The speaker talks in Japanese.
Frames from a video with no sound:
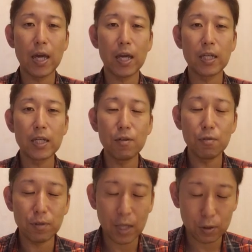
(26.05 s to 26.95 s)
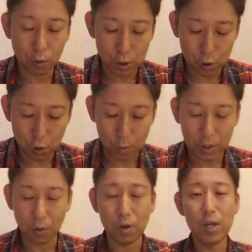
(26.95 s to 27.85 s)
えー、ギフテッド2曲
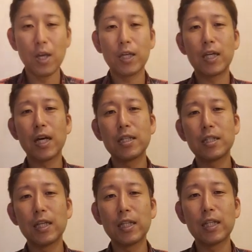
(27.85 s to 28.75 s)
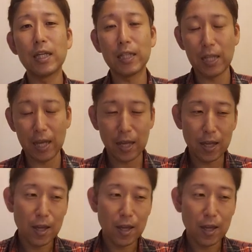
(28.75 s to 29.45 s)
目と聞かせていただいて